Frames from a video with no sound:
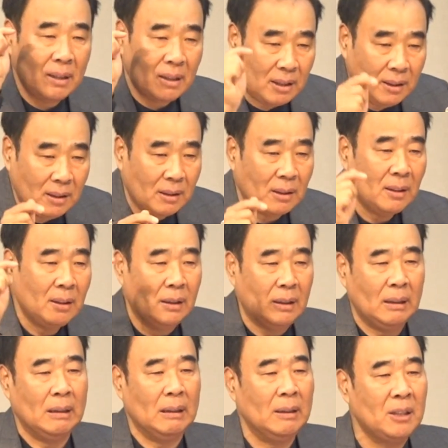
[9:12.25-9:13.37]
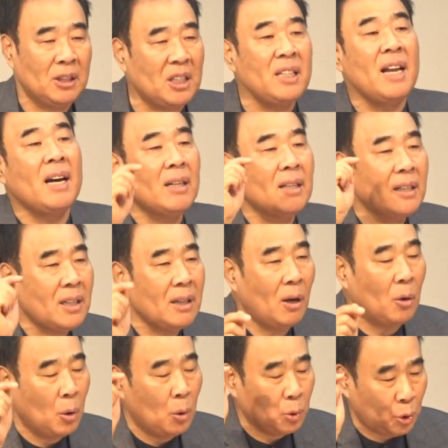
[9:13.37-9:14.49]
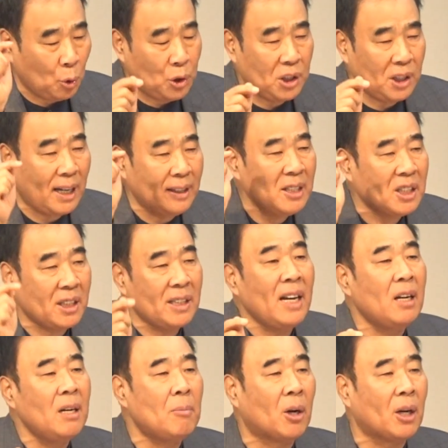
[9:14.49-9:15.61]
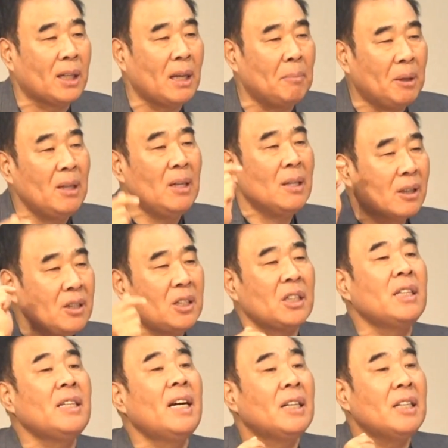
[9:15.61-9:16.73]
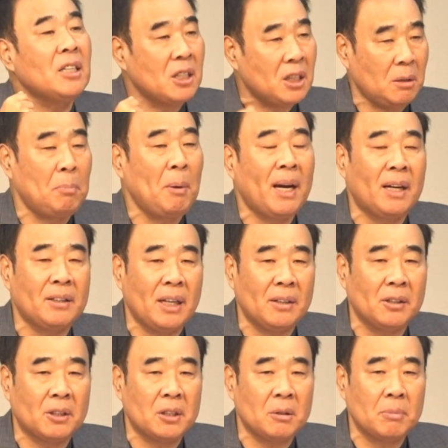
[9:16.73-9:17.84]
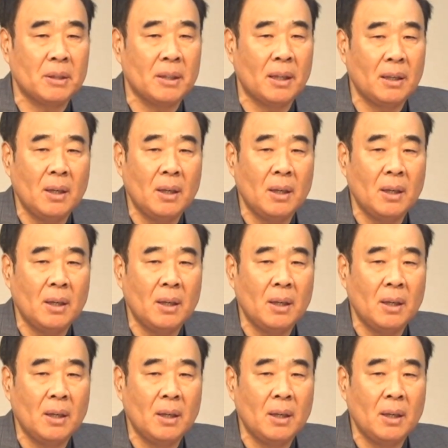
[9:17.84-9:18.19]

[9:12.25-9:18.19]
그 어, 신학이 어, 좋지 않은 신학을 먹게 되면 그 신학이 지배가 되는 것입니다.